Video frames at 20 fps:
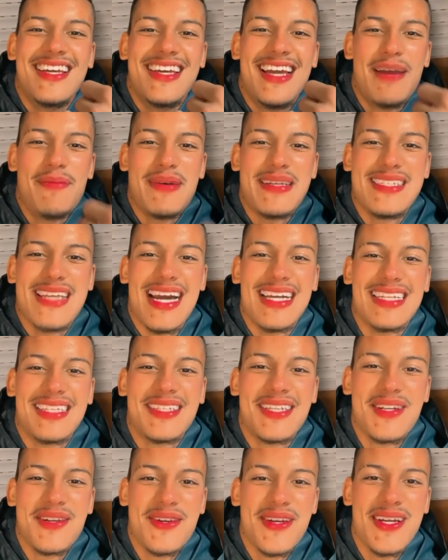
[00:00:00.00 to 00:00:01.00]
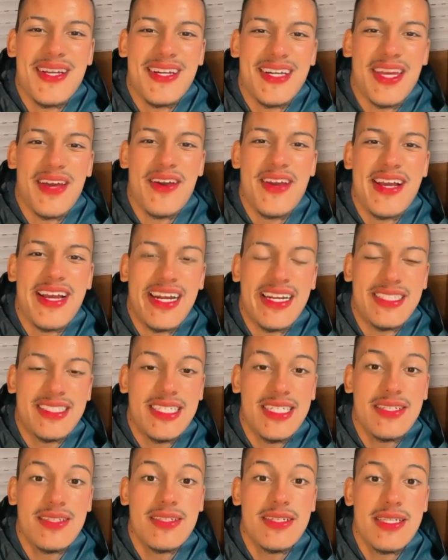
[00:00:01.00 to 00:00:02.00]
E Rapaziada, tranquilo? Aqui é o
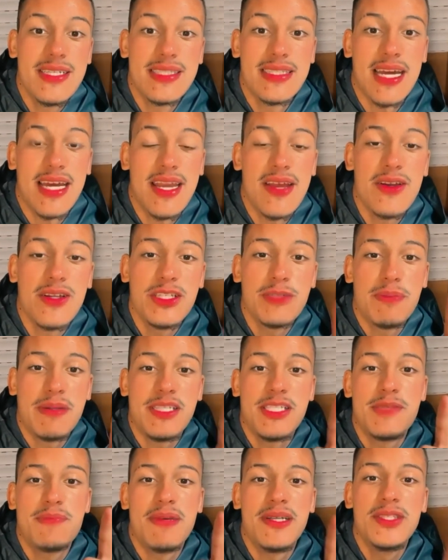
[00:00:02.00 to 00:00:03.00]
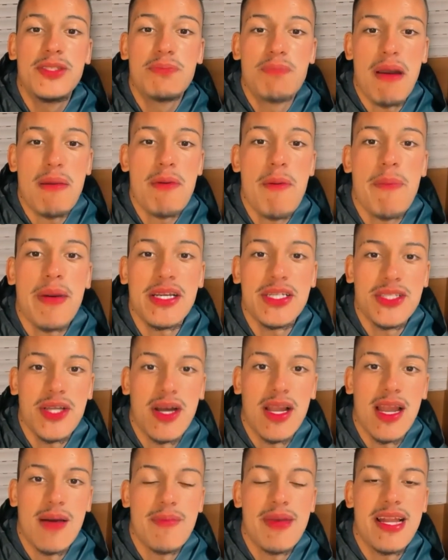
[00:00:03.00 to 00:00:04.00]
Ricardinho. Estarei hoje participando do Papo
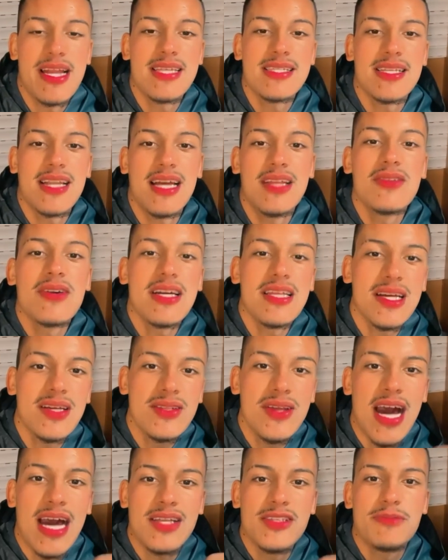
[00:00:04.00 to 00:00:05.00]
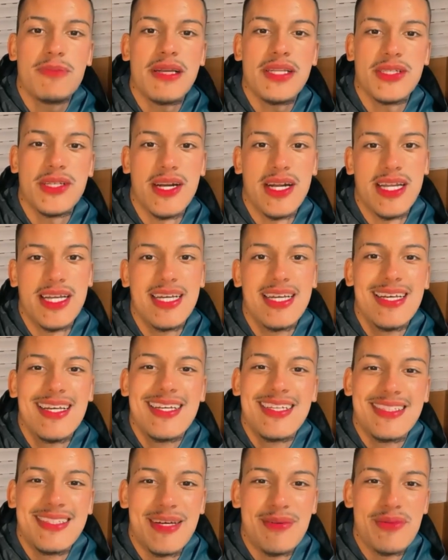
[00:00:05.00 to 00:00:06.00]
Pachola, beleza? Lá no canal da Rádio Pachola.
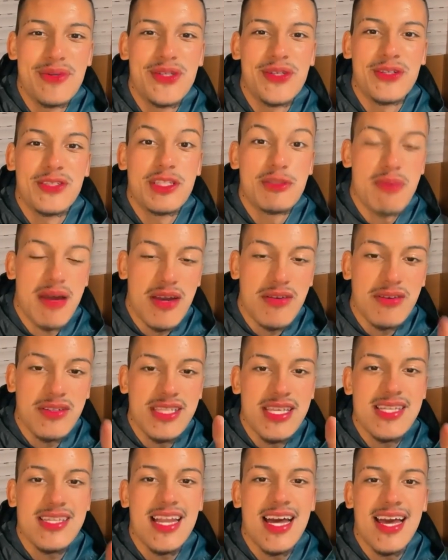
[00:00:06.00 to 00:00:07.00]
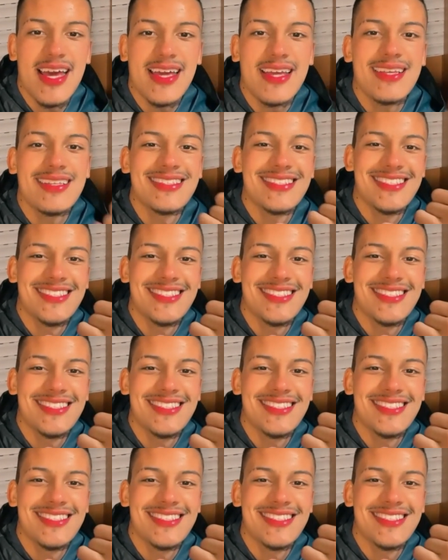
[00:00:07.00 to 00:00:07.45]
Tamo junto, espero vocês lá, hein?